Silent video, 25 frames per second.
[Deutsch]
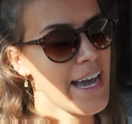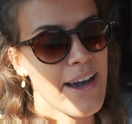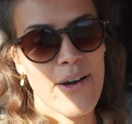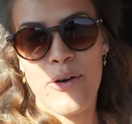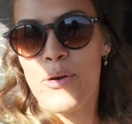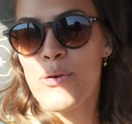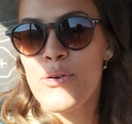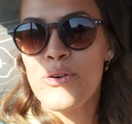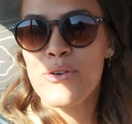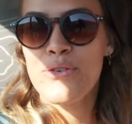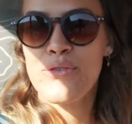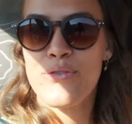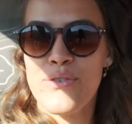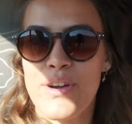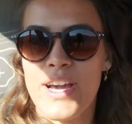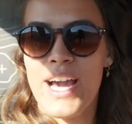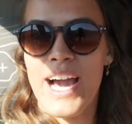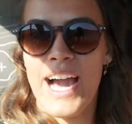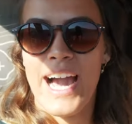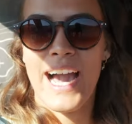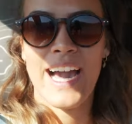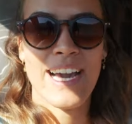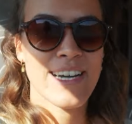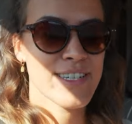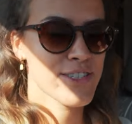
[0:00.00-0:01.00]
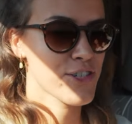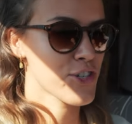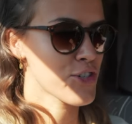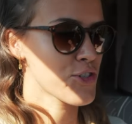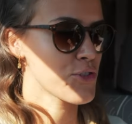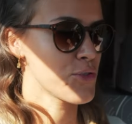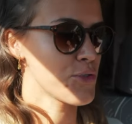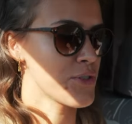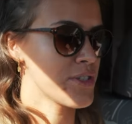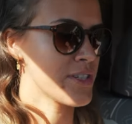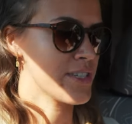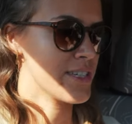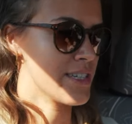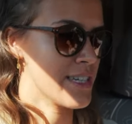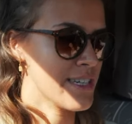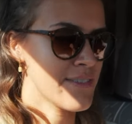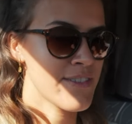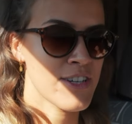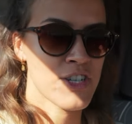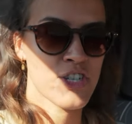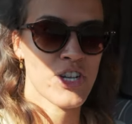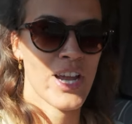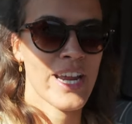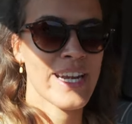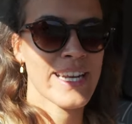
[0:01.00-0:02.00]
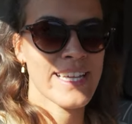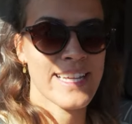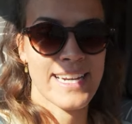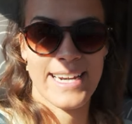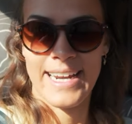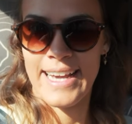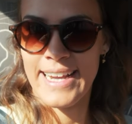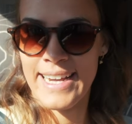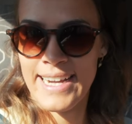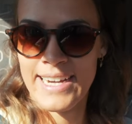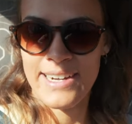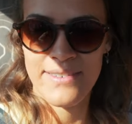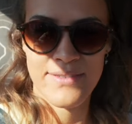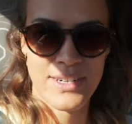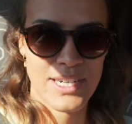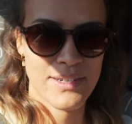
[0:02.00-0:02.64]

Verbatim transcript: ungefähr acht Stunden, wahrscheinlich länger,